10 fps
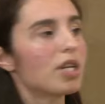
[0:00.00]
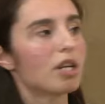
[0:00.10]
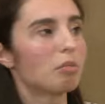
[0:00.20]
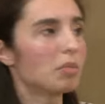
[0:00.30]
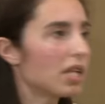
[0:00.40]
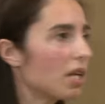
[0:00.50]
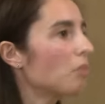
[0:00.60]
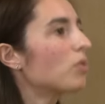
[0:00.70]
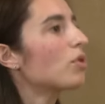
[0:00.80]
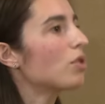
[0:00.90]
5
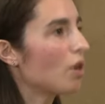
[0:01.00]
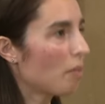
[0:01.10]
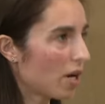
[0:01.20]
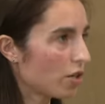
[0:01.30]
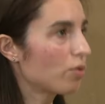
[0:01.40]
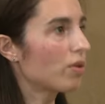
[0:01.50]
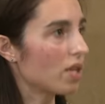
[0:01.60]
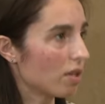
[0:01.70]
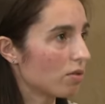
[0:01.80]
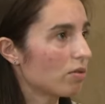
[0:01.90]
milímetros, uhum. não mais do que
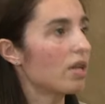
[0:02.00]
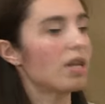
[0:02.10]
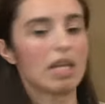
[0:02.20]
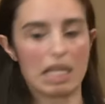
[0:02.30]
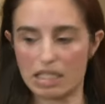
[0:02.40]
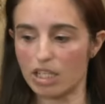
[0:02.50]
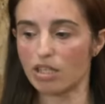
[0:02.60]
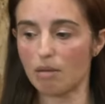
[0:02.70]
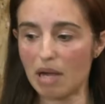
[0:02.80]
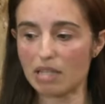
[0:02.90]
isso. Okay, é
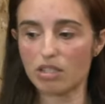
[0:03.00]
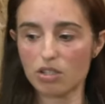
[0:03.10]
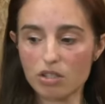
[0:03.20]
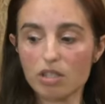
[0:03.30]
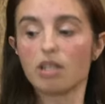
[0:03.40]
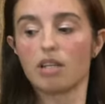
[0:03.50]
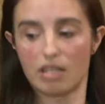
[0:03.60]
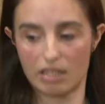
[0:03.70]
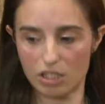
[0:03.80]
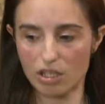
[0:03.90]
existem, massas,
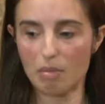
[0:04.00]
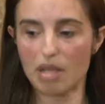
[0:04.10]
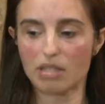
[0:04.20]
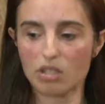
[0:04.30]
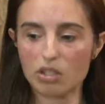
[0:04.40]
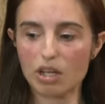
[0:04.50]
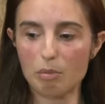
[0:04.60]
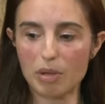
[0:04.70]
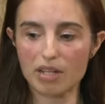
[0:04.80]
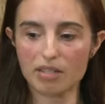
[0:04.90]
existem massas de
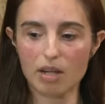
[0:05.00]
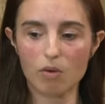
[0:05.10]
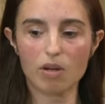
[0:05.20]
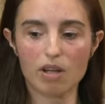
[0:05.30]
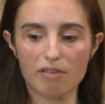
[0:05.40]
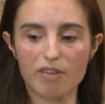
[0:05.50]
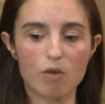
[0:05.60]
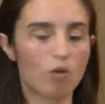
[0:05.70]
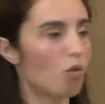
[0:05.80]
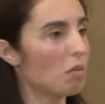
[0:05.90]
reparação que
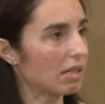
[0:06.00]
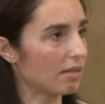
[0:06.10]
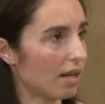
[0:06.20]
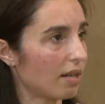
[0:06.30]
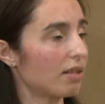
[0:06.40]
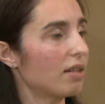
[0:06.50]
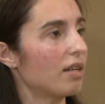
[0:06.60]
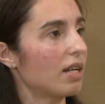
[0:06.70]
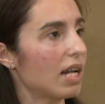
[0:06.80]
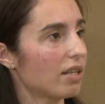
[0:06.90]
vão comatar
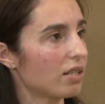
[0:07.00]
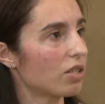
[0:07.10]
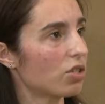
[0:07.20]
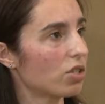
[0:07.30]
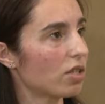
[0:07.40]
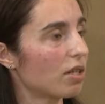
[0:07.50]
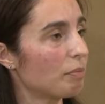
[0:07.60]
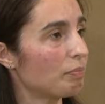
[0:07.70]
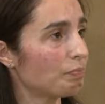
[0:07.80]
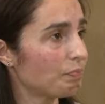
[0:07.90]
essas
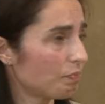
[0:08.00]
hum,